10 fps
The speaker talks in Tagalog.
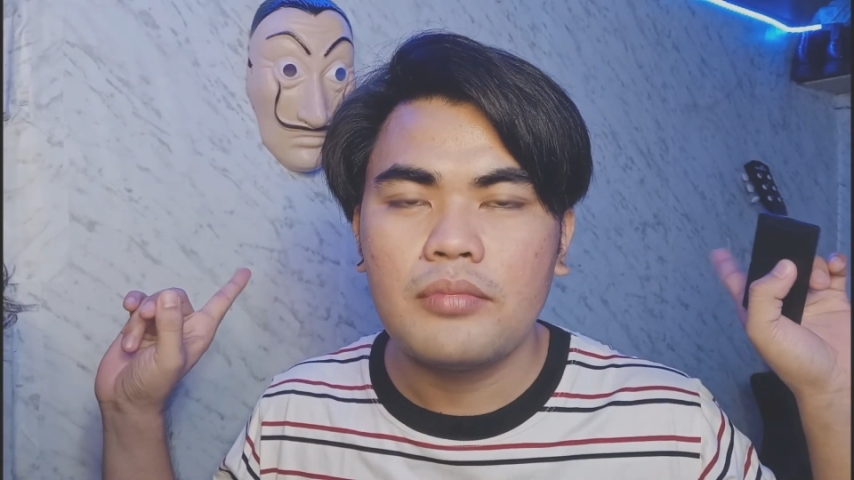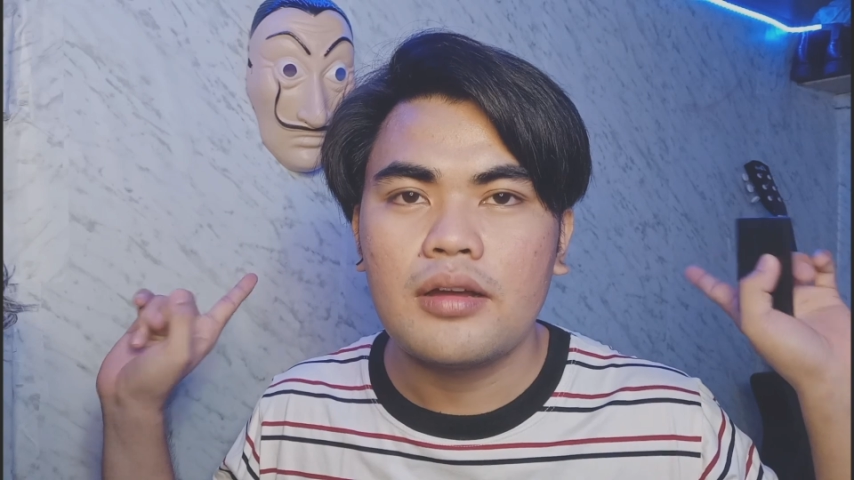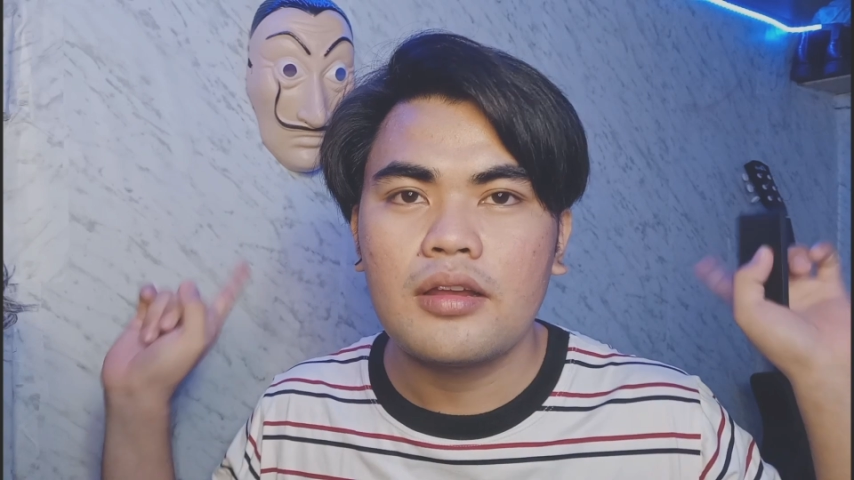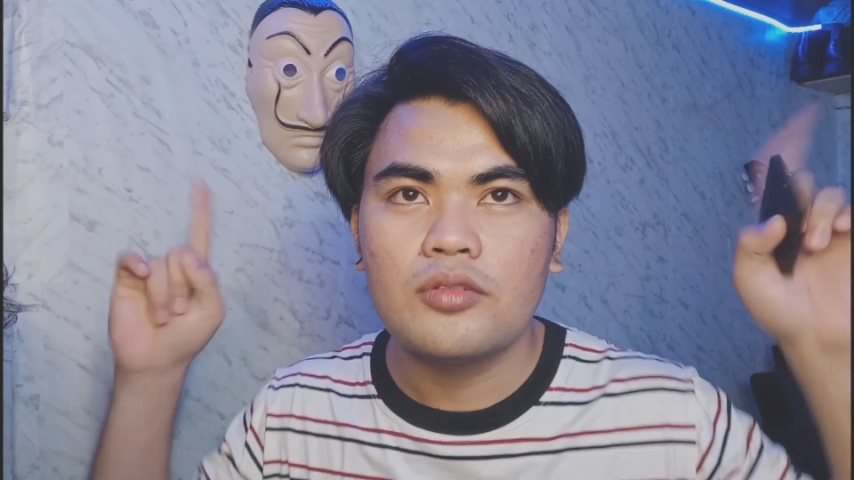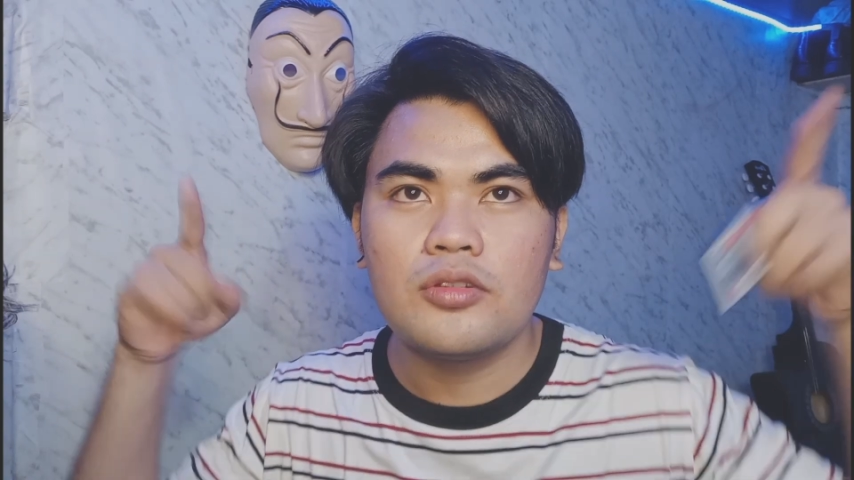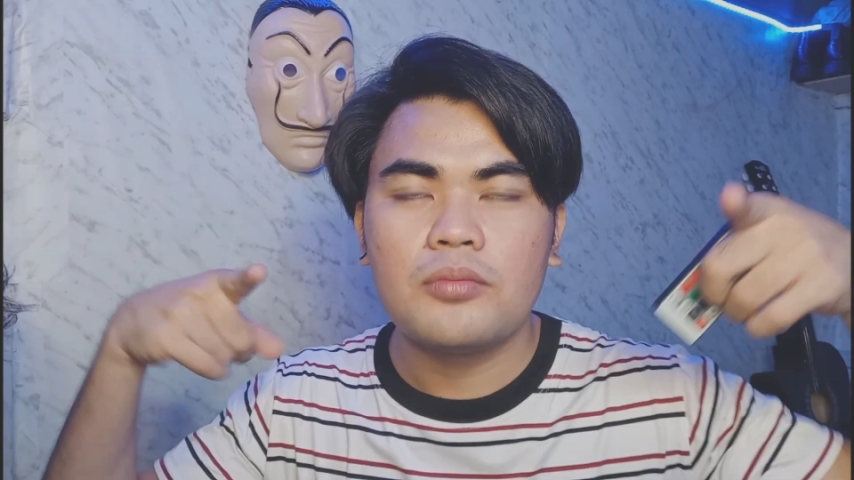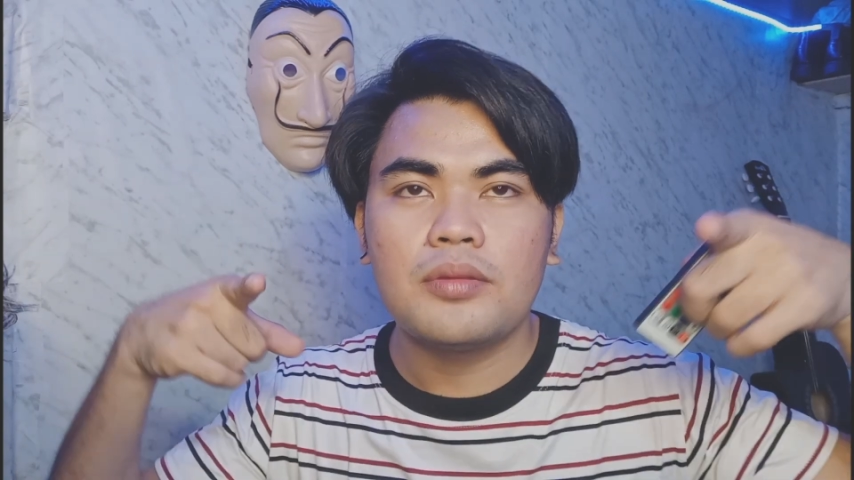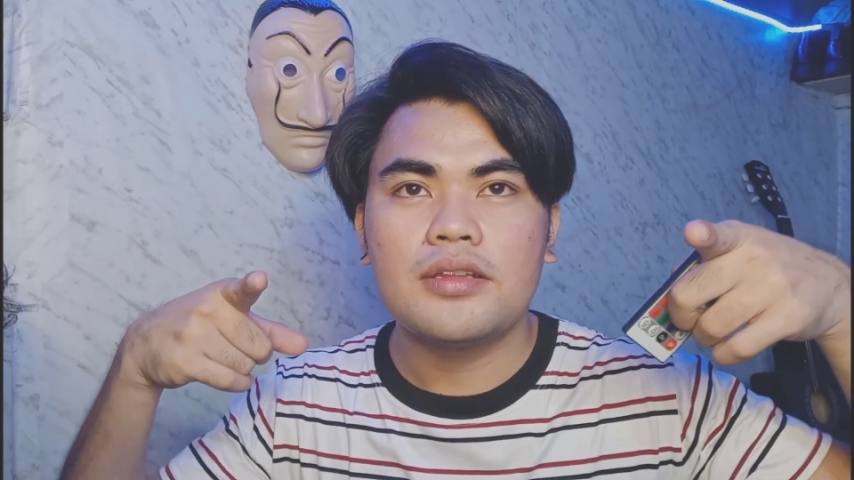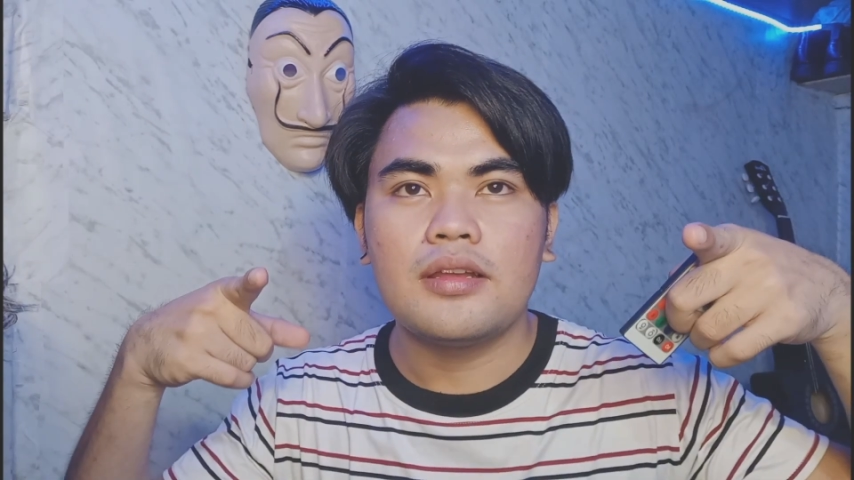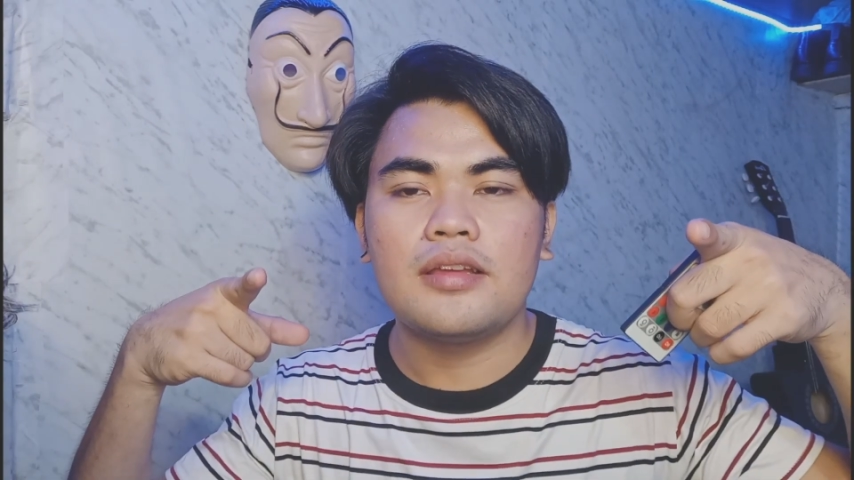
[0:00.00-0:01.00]
background ko
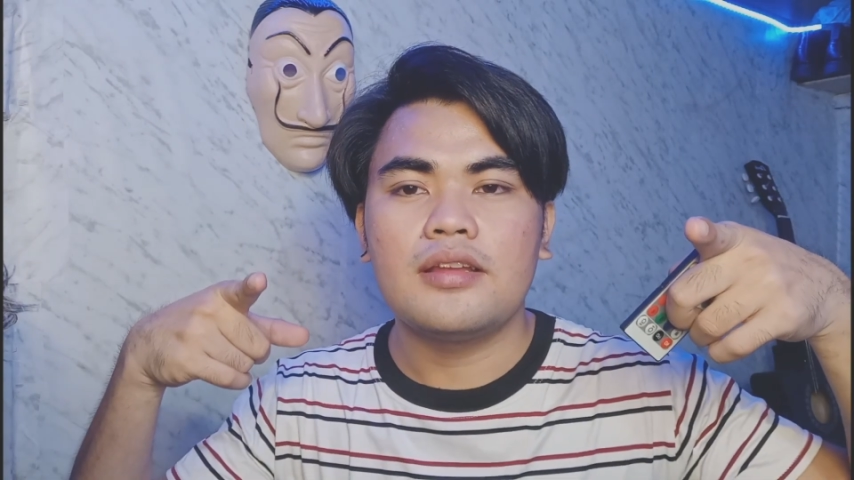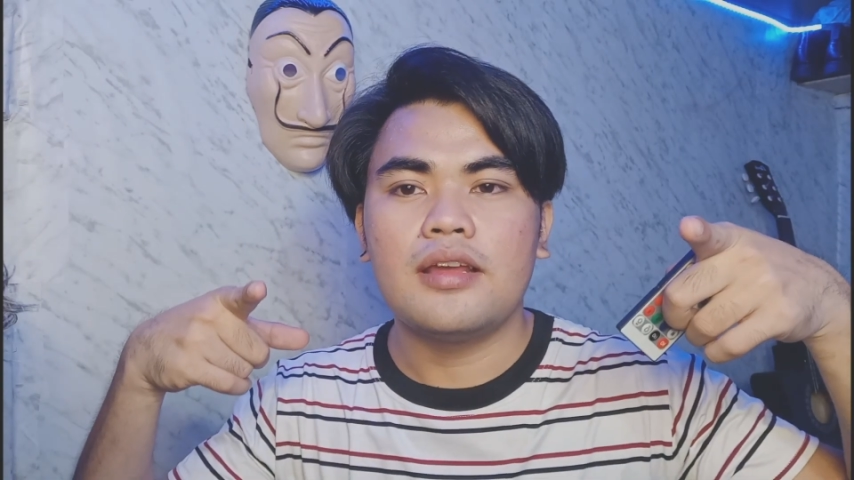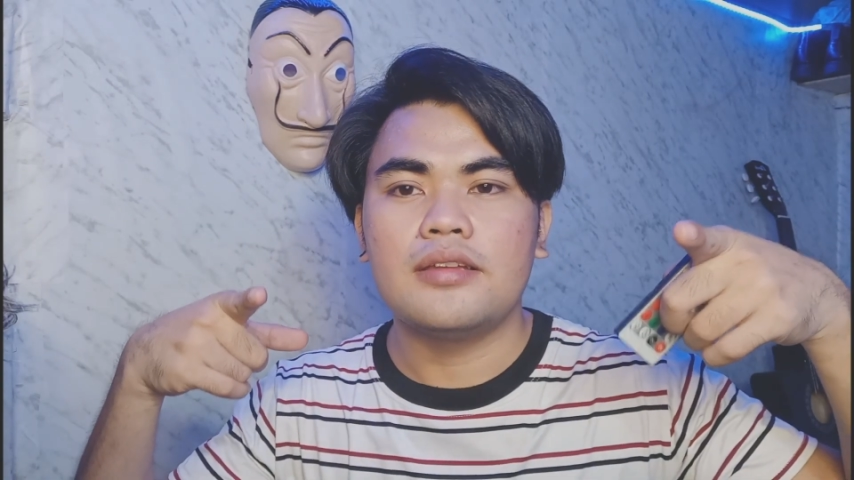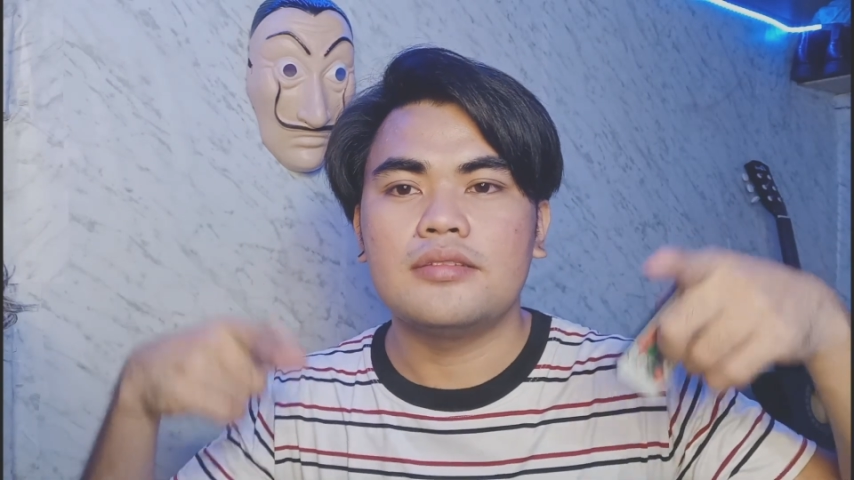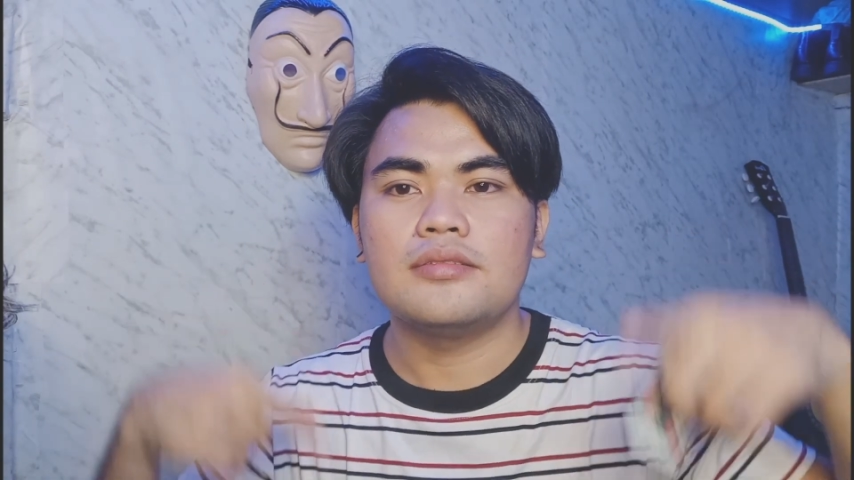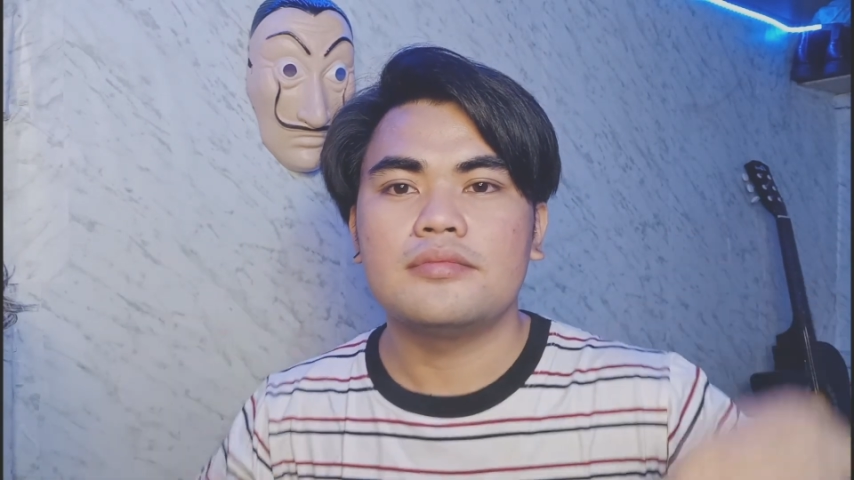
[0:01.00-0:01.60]
pati ring light